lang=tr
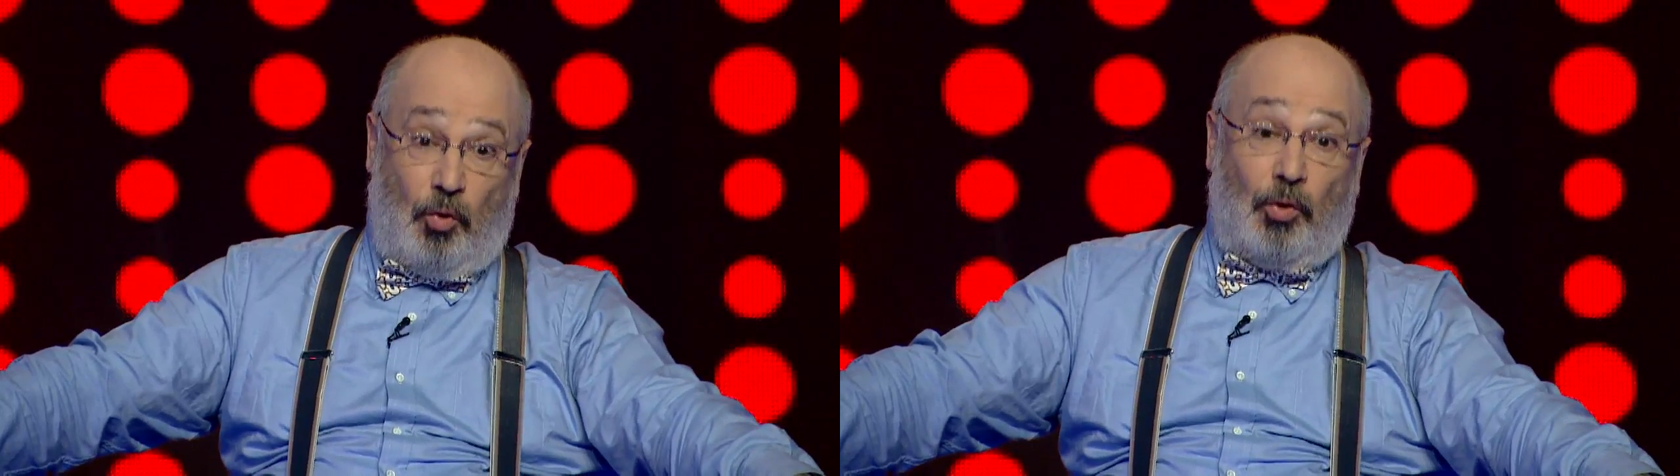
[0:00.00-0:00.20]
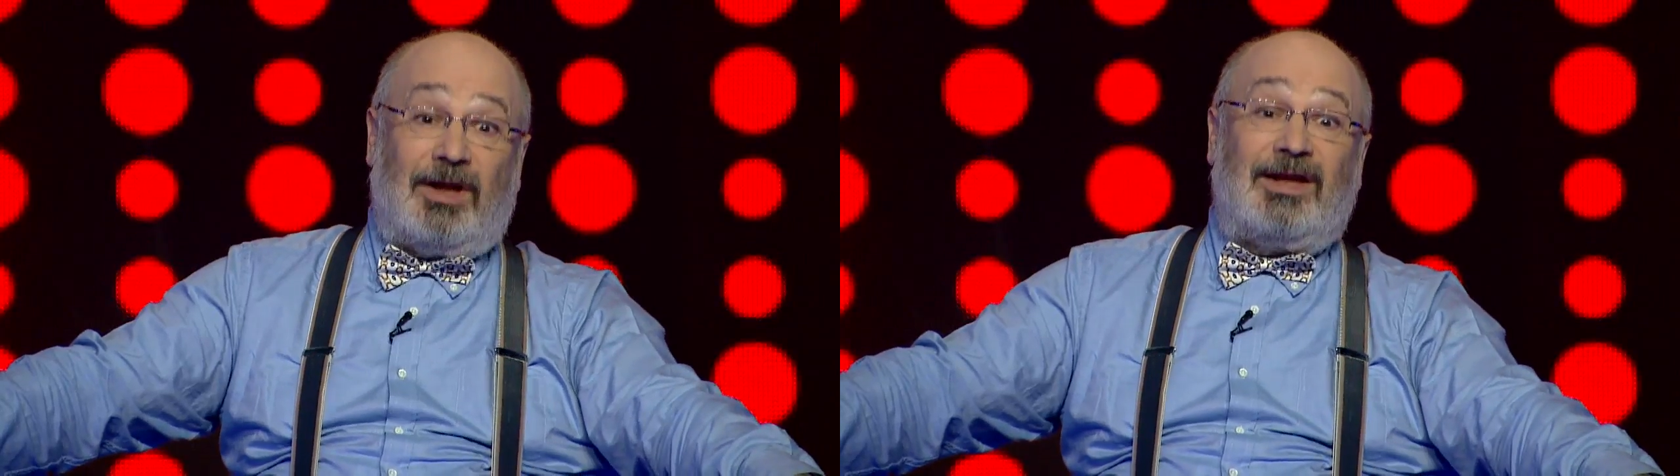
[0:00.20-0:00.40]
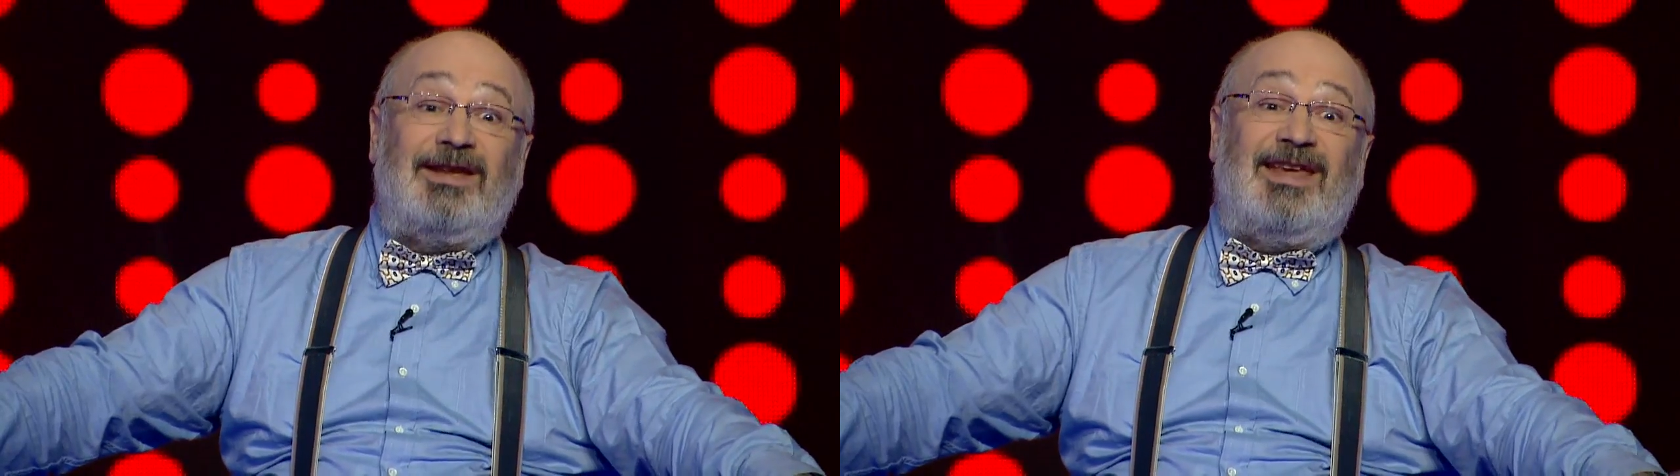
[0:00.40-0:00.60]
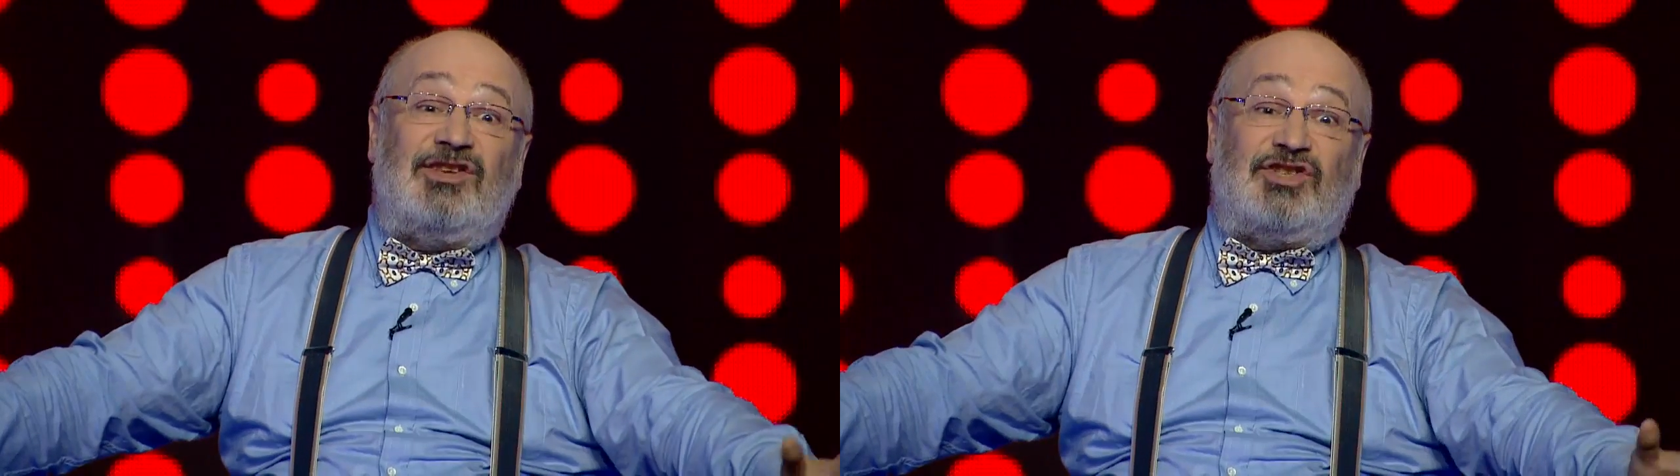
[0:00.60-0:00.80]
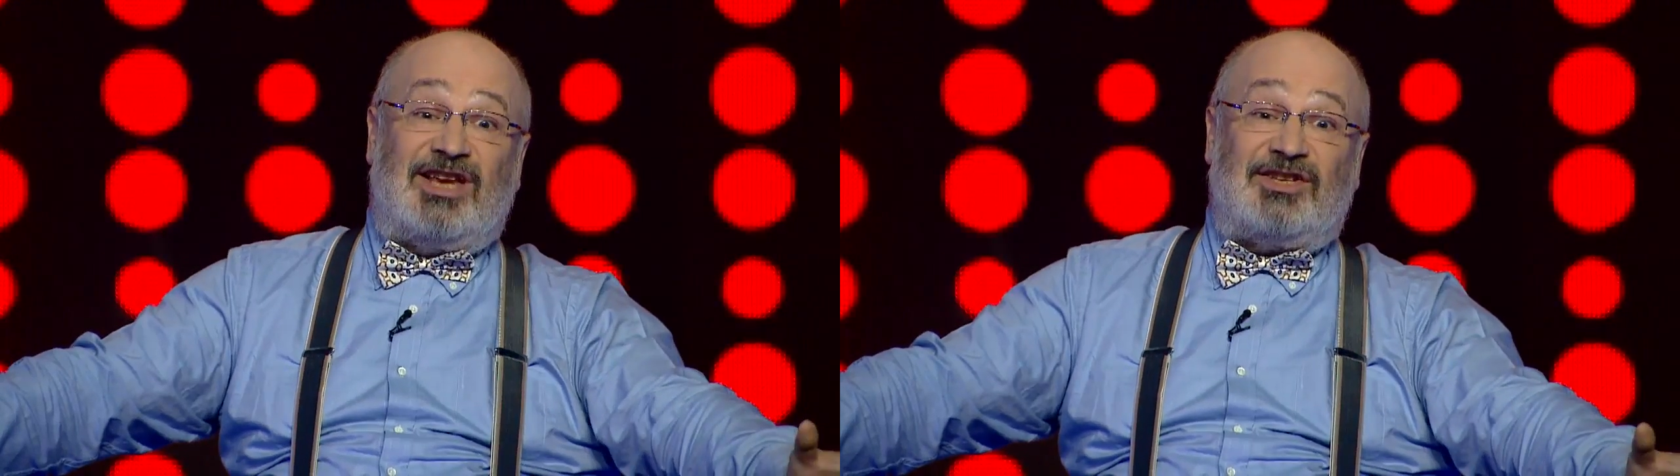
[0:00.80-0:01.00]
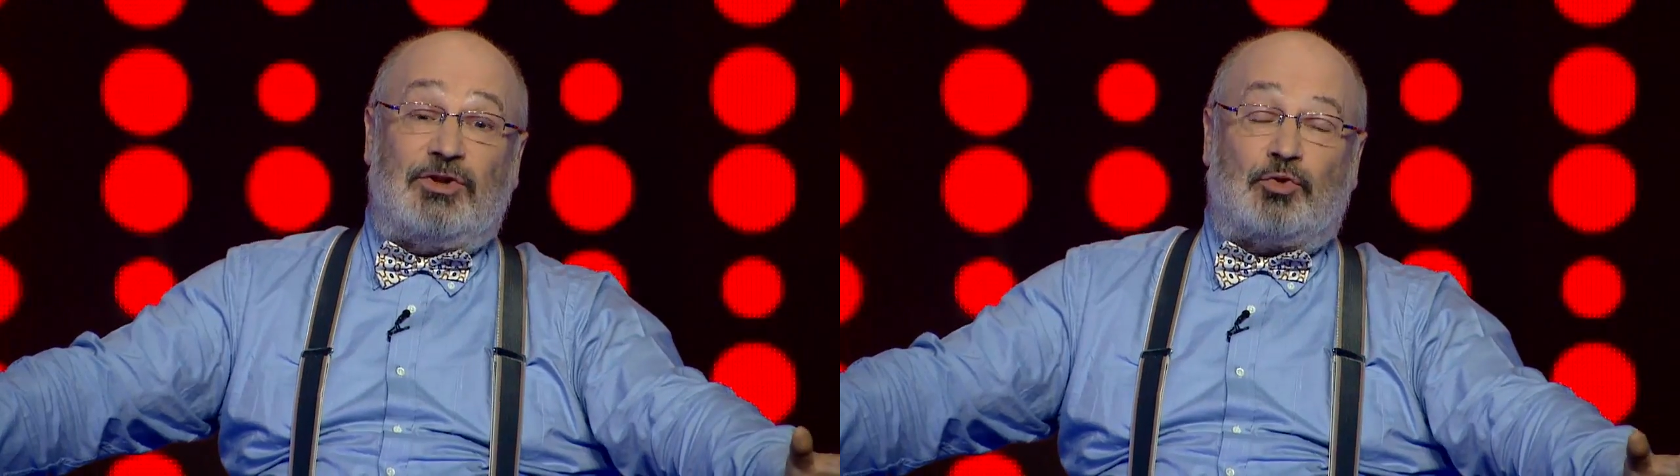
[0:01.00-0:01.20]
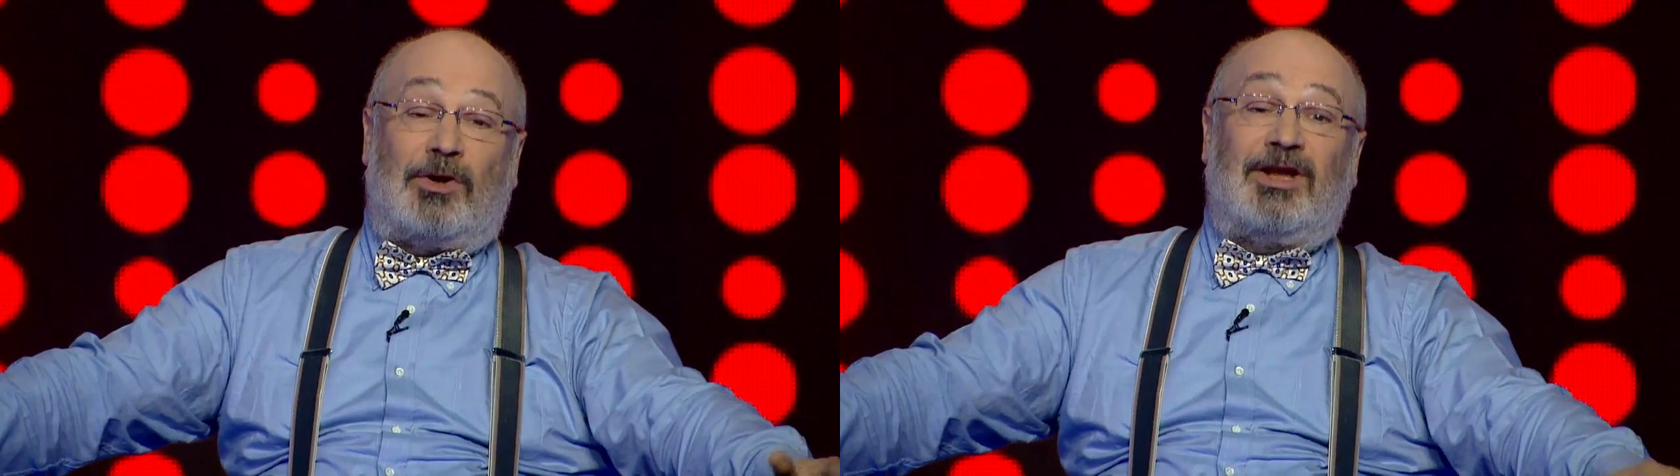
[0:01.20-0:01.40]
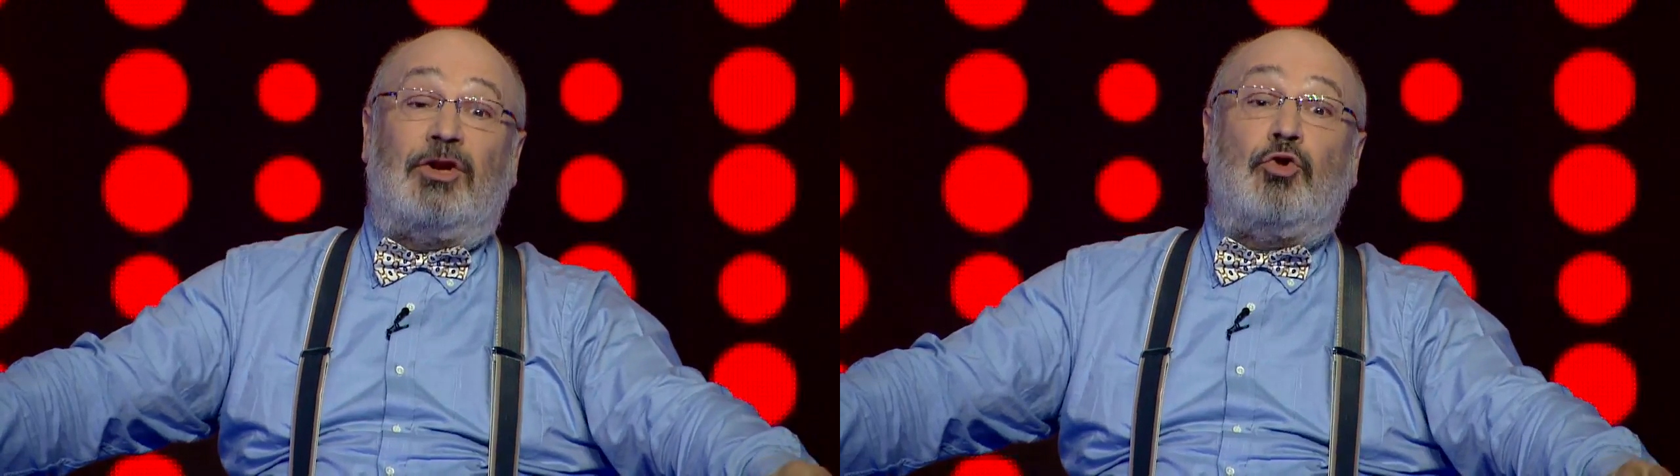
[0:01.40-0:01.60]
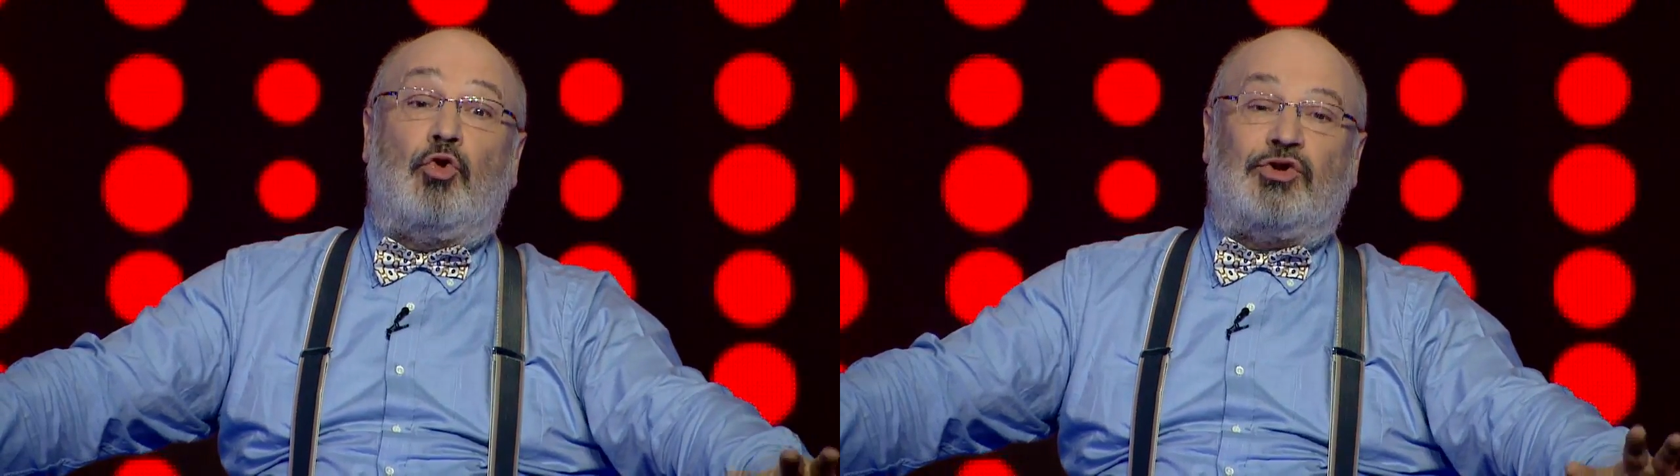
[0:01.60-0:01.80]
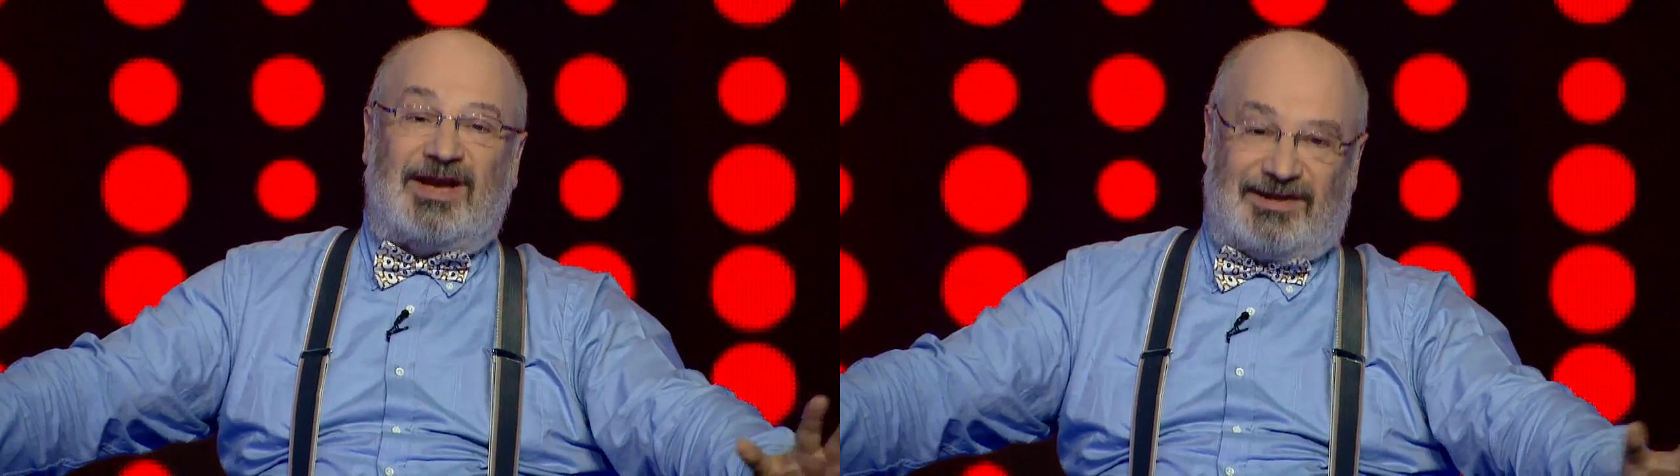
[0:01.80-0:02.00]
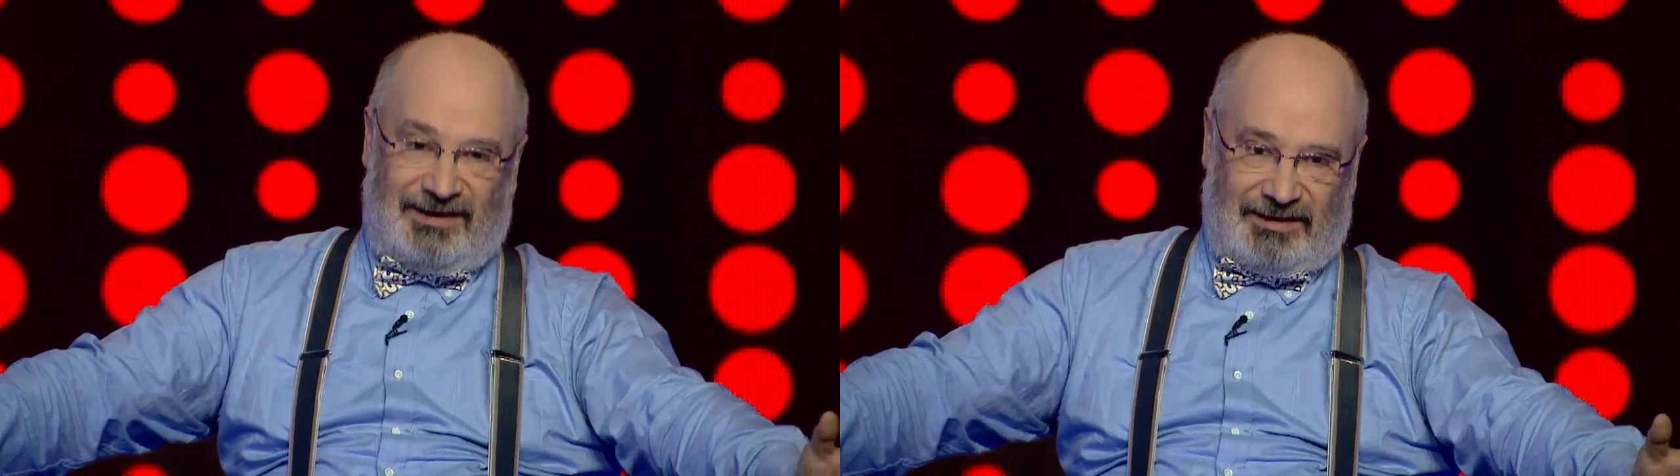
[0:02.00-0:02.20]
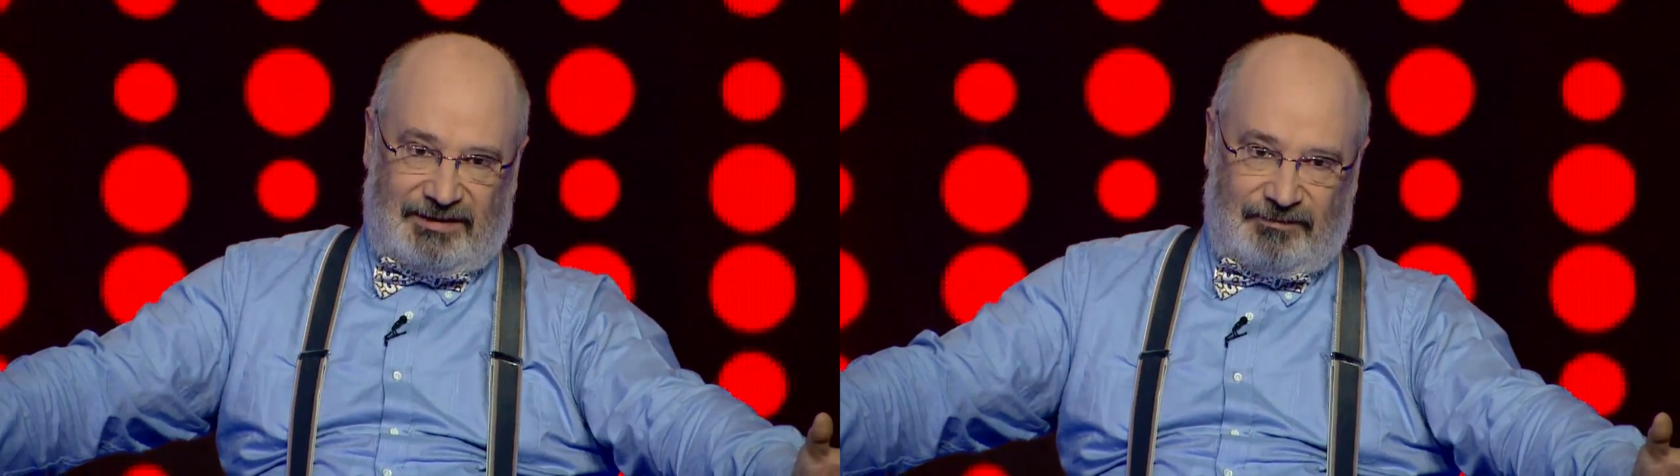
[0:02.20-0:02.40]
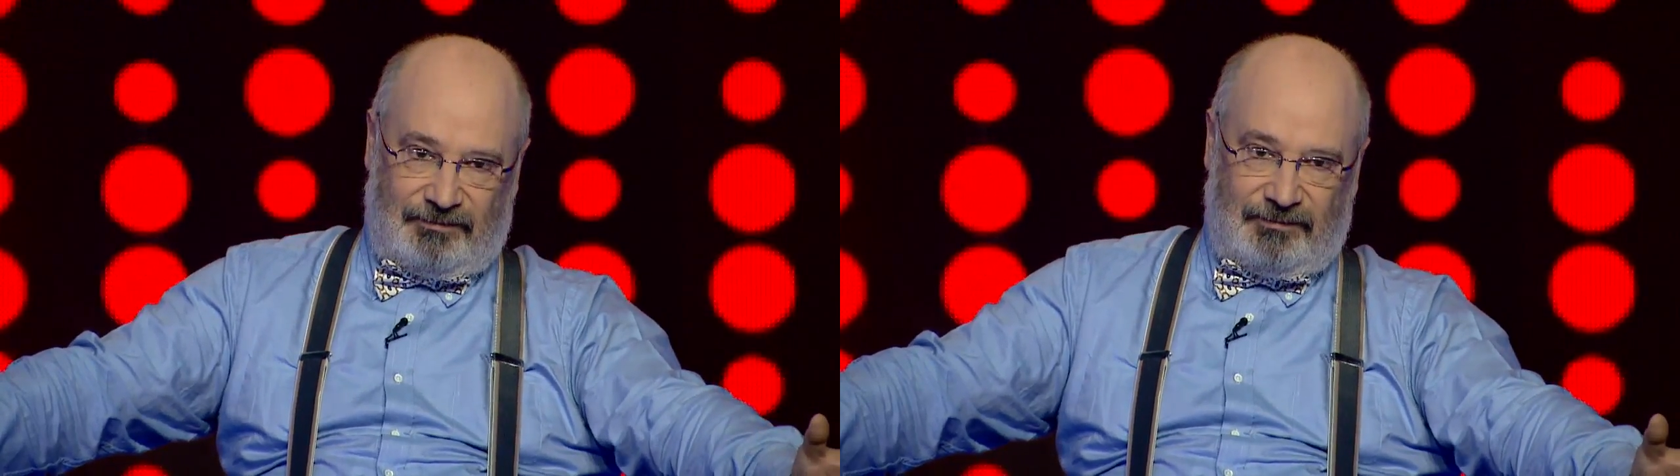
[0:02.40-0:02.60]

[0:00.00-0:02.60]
Oraları gezeceksiniz, oraları göreceksiniz.